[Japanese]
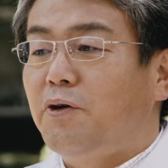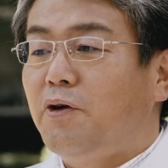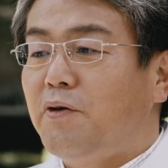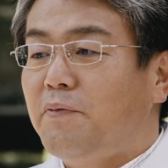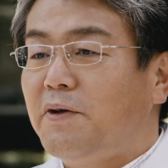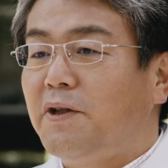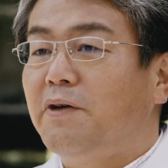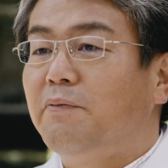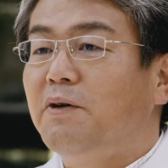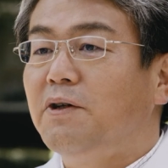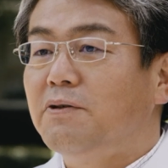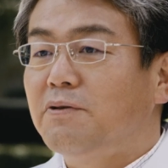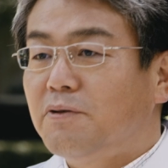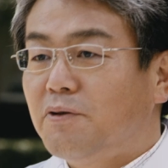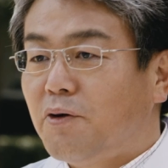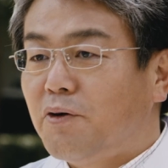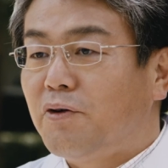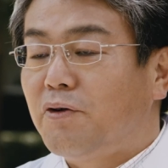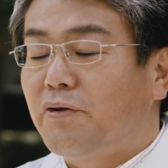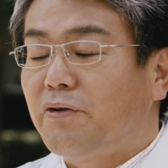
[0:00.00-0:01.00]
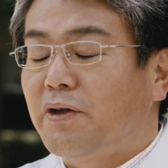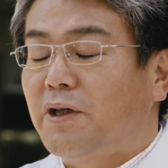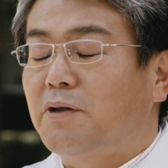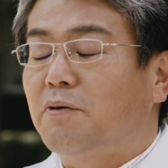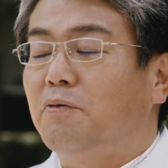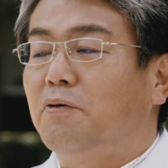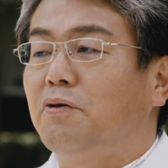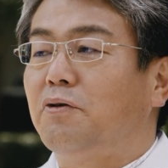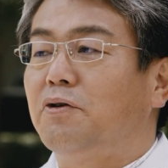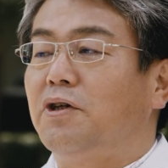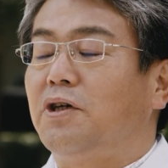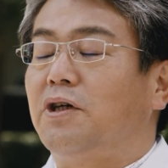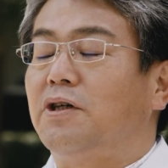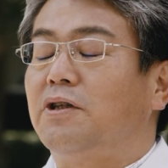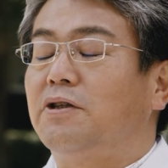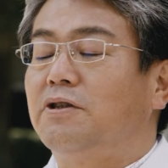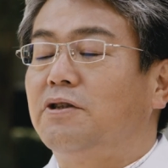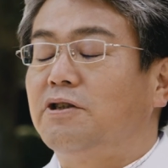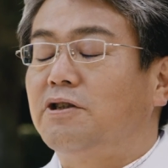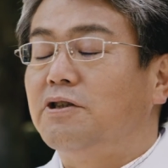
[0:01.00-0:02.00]
広い目で見るといろんなところに
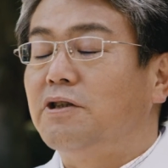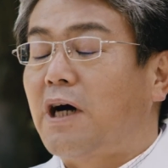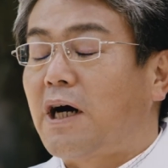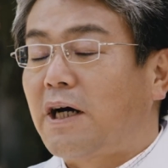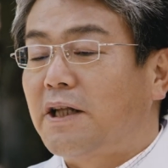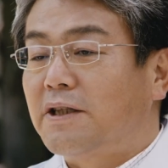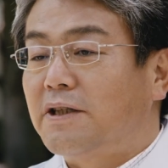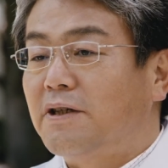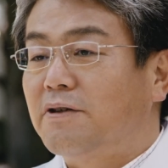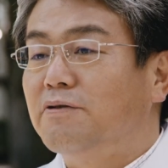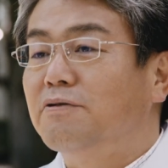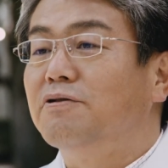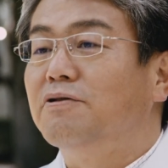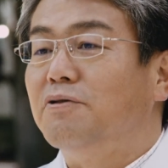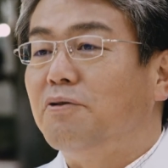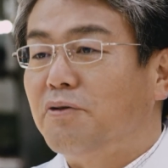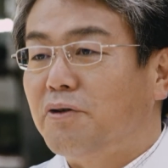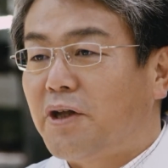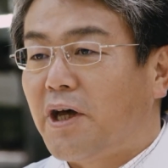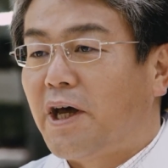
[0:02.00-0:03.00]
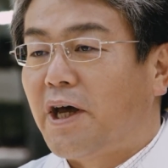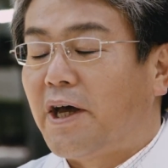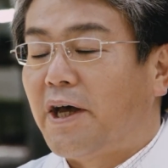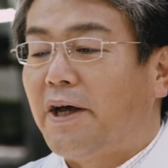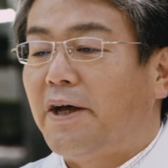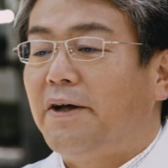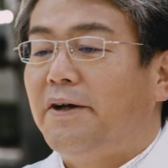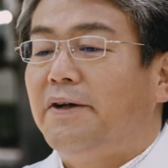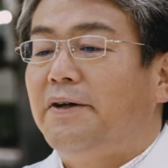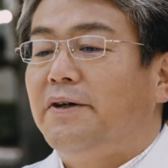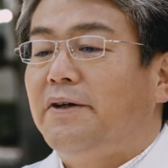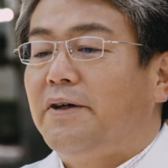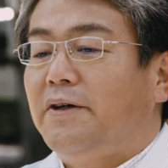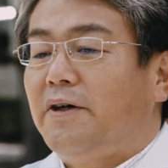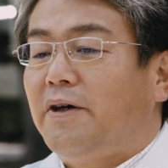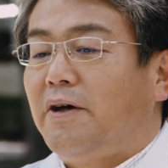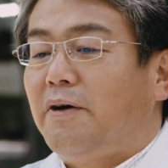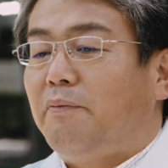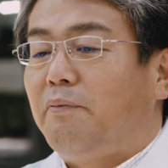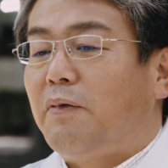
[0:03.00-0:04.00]
つながってくるので
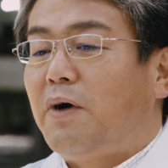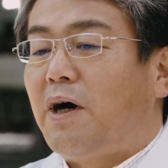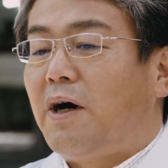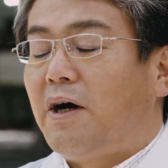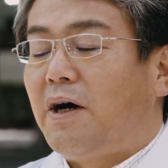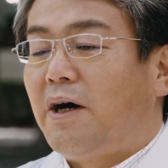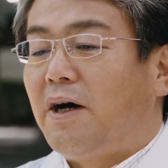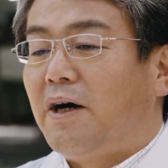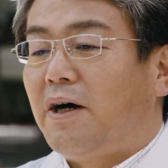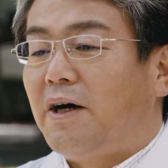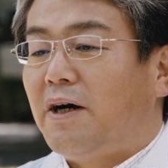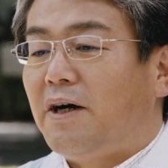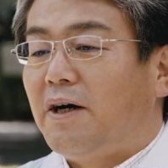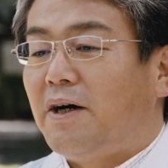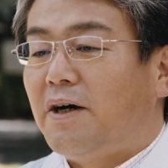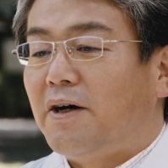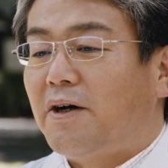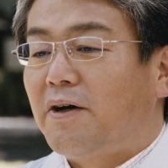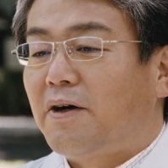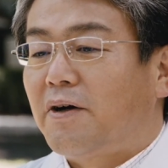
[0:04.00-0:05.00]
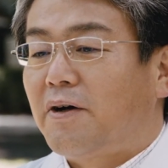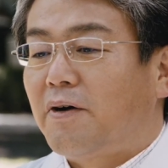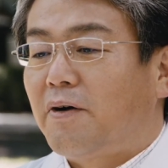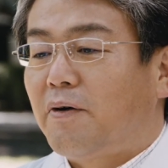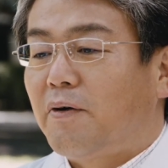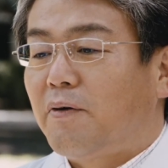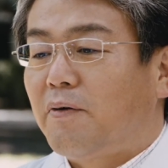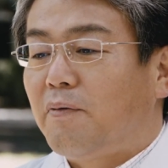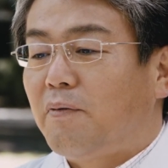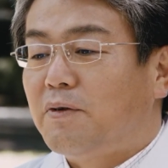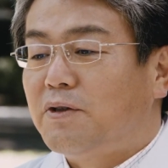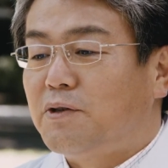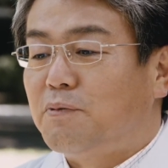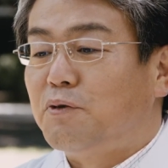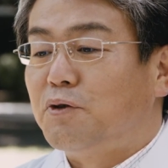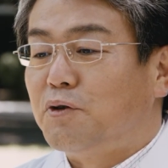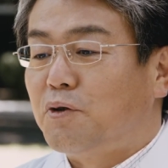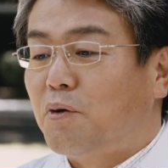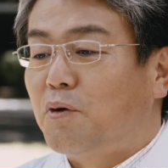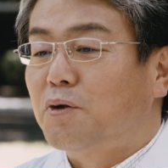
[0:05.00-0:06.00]
まあ自
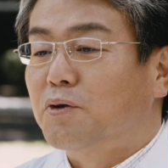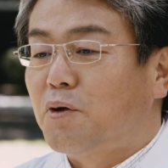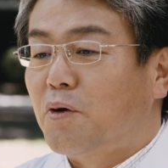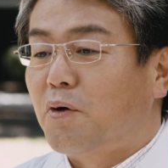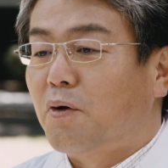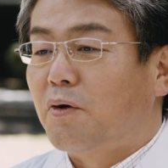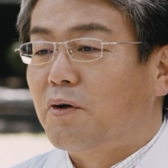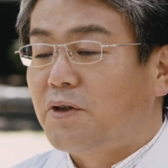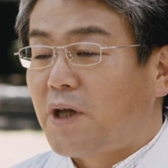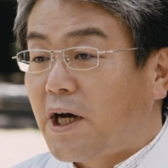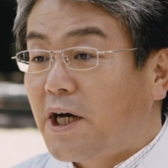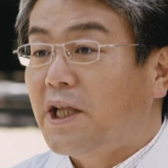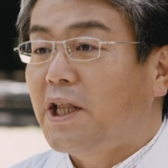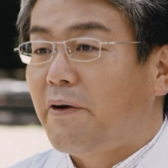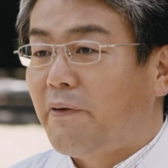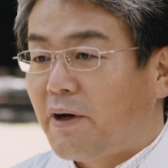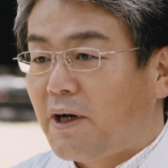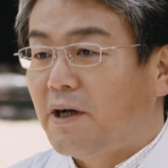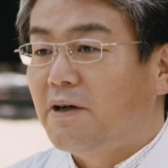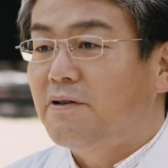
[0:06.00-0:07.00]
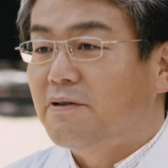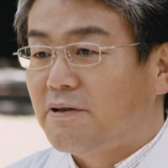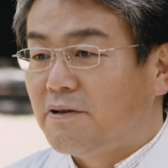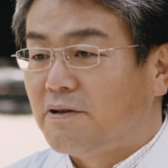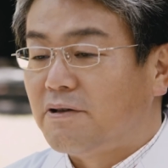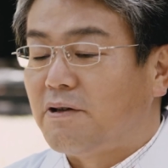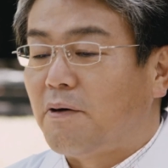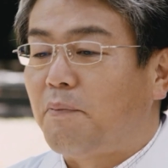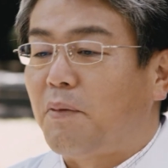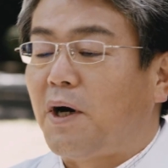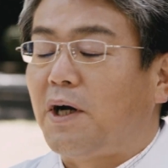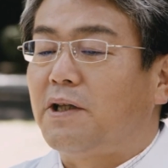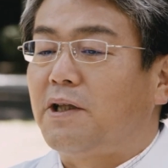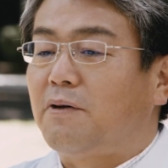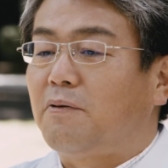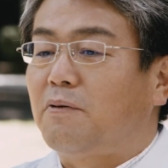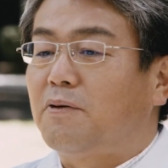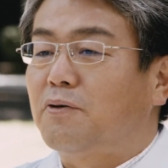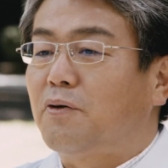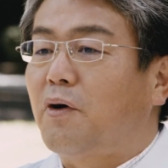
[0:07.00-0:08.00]
分のことだけではなくやっぱ相
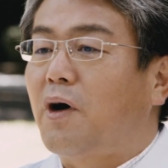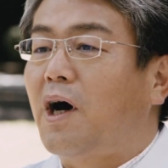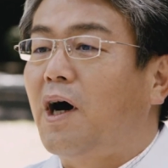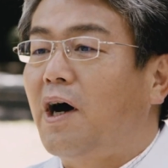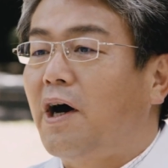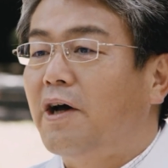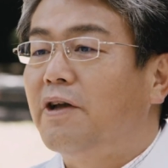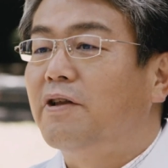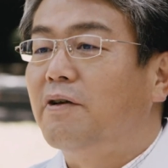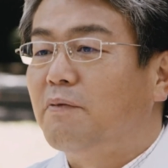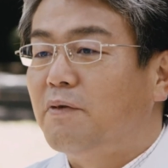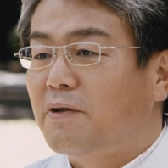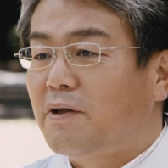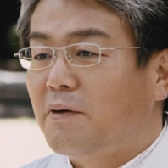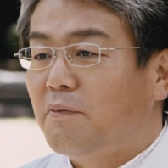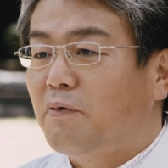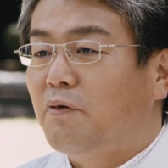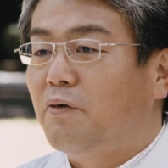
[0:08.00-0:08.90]
手のことを考えてみて